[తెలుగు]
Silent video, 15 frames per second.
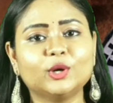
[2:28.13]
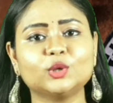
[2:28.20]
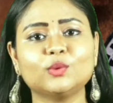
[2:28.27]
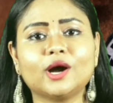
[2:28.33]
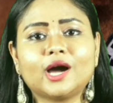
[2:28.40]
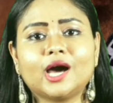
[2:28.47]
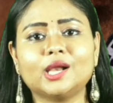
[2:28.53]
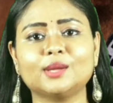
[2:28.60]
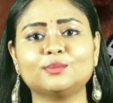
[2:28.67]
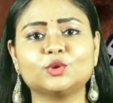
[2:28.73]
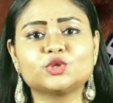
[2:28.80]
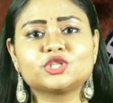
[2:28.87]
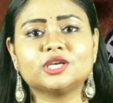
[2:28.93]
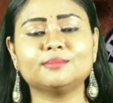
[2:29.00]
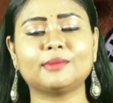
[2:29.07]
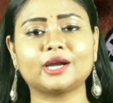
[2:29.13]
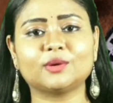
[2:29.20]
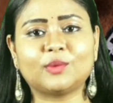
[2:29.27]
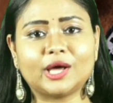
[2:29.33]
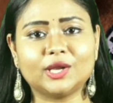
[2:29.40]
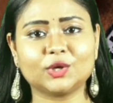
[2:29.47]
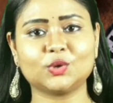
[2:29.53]
పూర్వకాలం నుంచి
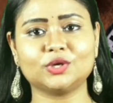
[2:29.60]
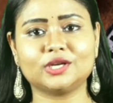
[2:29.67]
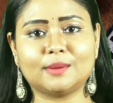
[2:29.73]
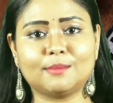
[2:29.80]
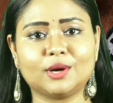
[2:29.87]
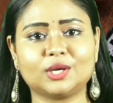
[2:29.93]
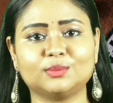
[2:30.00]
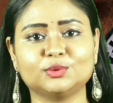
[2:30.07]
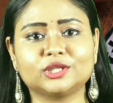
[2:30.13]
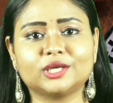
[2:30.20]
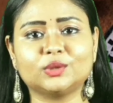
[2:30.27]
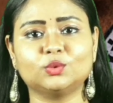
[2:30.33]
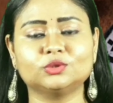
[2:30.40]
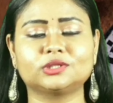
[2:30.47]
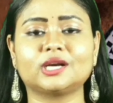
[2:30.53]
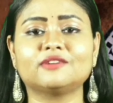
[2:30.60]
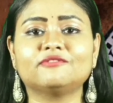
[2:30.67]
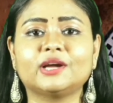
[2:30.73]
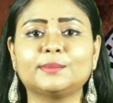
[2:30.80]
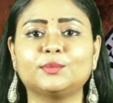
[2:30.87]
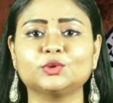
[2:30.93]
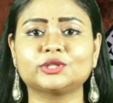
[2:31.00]
మన వాళ్లకు నమ్మకం ఉంది
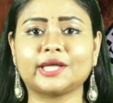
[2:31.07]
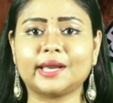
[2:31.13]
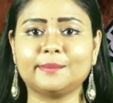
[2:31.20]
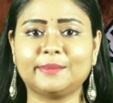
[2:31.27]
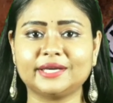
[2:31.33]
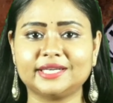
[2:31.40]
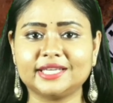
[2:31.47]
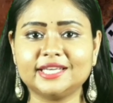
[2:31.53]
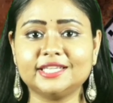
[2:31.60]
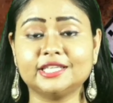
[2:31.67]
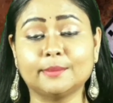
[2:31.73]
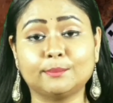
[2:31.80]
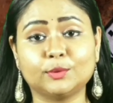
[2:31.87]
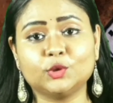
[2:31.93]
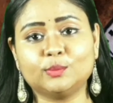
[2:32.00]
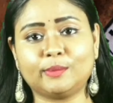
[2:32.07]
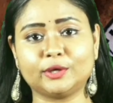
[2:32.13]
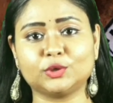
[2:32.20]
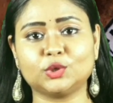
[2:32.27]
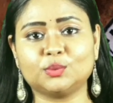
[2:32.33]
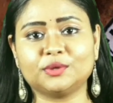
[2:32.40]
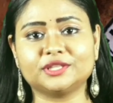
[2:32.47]
ఉత్తరం వైపు తలపెట్టి ఎప్పుడూ
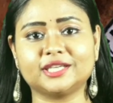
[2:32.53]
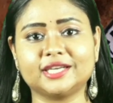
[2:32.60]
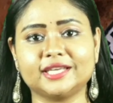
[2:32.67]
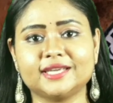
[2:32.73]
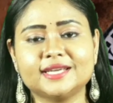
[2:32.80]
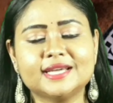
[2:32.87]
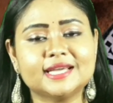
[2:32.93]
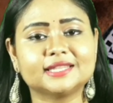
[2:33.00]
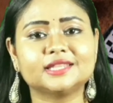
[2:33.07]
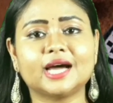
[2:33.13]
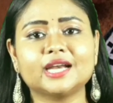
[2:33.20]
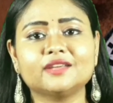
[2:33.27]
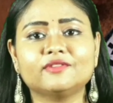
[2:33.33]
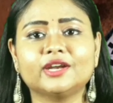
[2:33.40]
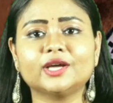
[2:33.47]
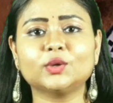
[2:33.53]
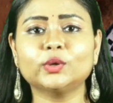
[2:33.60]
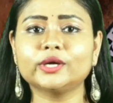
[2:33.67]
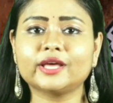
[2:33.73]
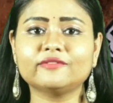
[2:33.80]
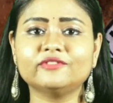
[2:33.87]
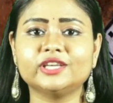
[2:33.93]
పడుకోవద్దని దాని
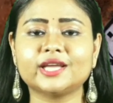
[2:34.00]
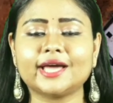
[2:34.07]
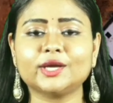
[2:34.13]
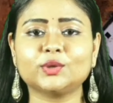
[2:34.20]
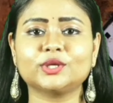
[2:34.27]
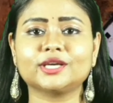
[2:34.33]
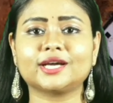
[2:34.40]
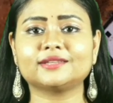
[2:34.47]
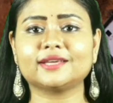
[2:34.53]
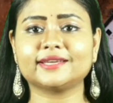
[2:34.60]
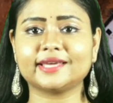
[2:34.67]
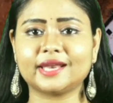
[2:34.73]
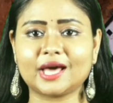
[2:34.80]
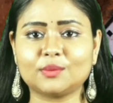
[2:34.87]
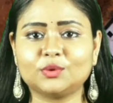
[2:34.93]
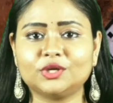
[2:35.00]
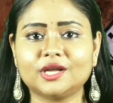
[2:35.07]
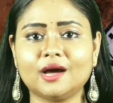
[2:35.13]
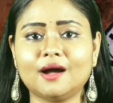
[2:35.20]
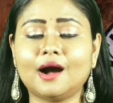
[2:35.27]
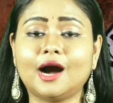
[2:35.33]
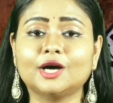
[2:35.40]
వెనకుండే వినాయకుడి కథ ఎలా
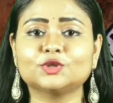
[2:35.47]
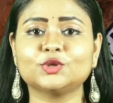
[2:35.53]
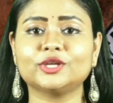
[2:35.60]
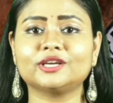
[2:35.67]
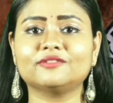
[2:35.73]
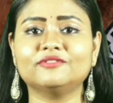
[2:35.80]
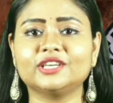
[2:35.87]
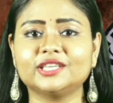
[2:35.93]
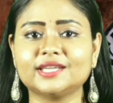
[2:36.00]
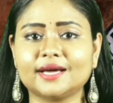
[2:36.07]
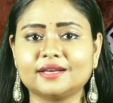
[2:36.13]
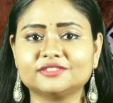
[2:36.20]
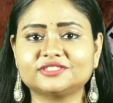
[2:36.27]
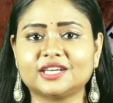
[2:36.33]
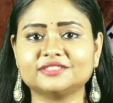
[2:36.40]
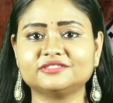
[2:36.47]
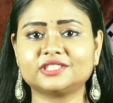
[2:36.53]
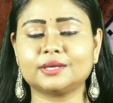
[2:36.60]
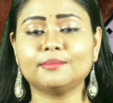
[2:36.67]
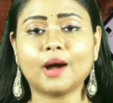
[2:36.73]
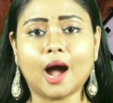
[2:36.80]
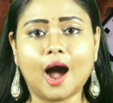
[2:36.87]
ఉన్నా ఆధునిక విజ్ఞాన
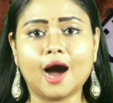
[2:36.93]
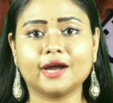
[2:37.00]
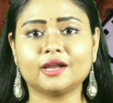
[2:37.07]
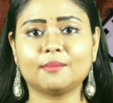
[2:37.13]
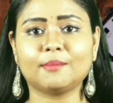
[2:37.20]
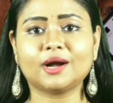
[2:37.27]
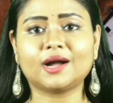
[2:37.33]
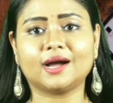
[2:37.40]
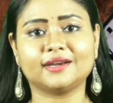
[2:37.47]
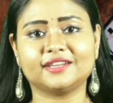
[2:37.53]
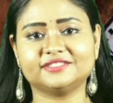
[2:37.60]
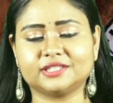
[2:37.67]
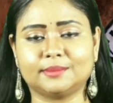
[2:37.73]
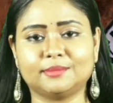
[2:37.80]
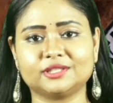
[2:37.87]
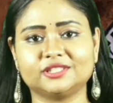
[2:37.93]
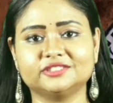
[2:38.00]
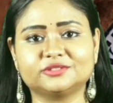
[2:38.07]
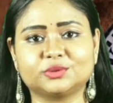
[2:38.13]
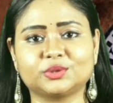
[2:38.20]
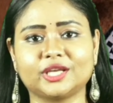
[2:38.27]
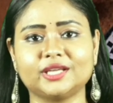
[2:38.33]
శాస్త్రం ఆ నమ్మకాన్ని
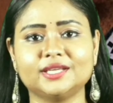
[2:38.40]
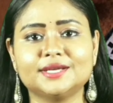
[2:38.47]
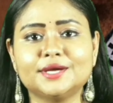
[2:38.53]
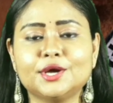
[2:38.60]
సమర్థిస్తుంది